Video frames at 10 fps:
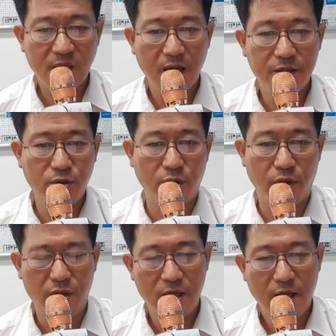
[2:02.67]

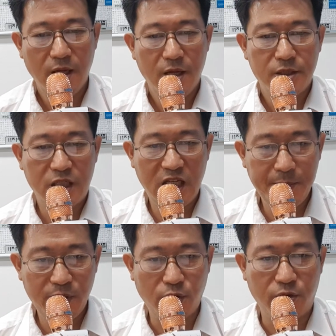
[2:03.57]
그리고
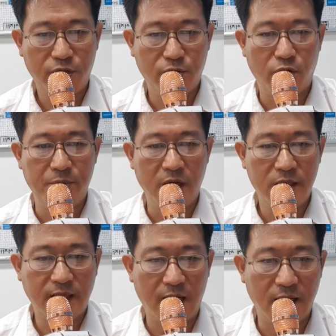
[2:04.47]
취미도 그리고
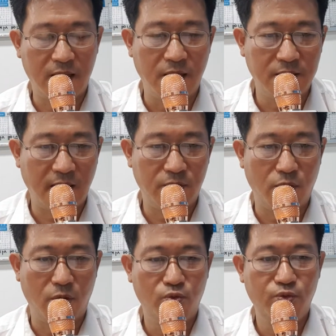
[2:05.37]
명상이나
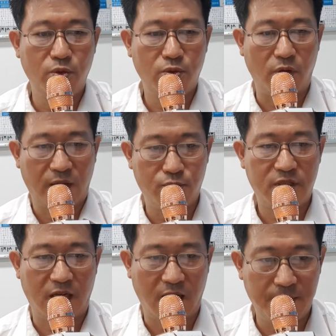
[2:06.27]
등산도 운동도 아주
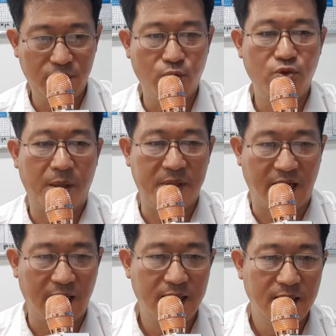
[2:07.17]
참
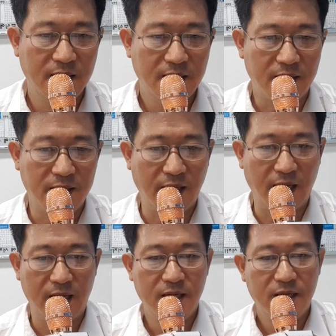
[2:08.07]
중요합니다.
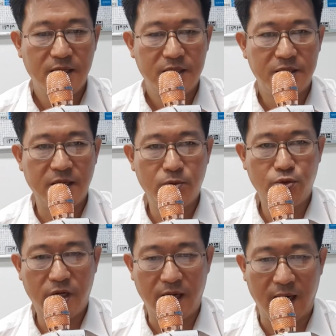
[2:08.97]
그런데
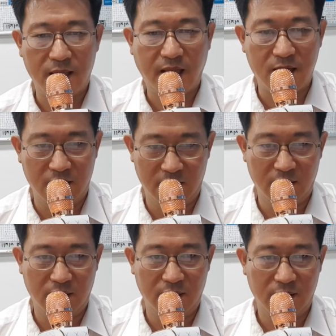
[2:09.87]
친구들이랑
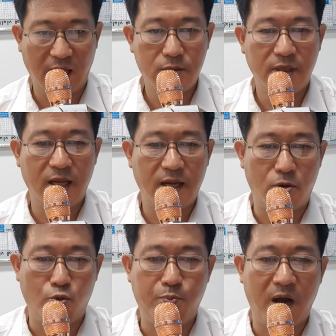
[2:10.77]
따끈따끈한
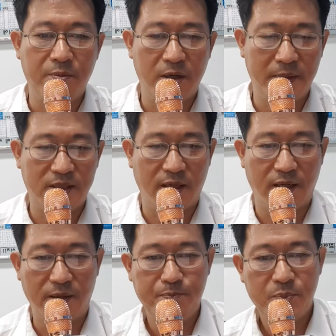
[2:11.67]
이렇게 국밥
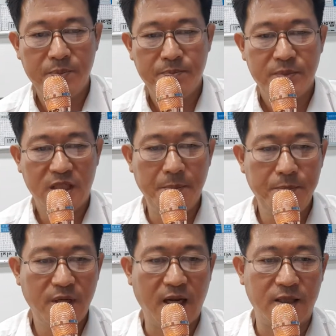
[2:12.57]
먹으면서
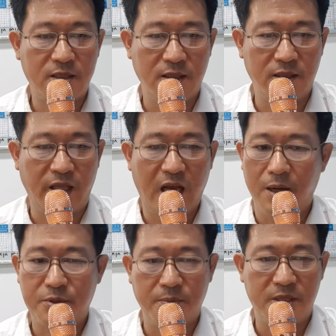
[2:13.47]
친밀한 그
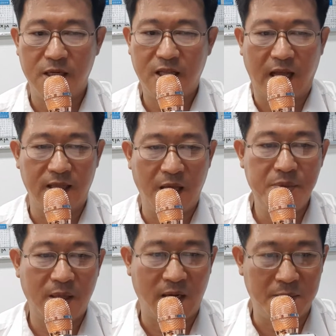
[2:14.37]
대화가 없으면 절대 안
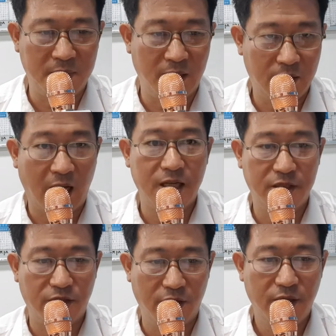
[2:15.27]
됩니다 말이
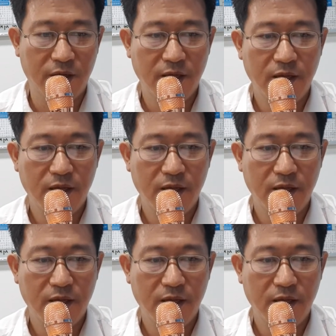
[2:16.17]
아시죠?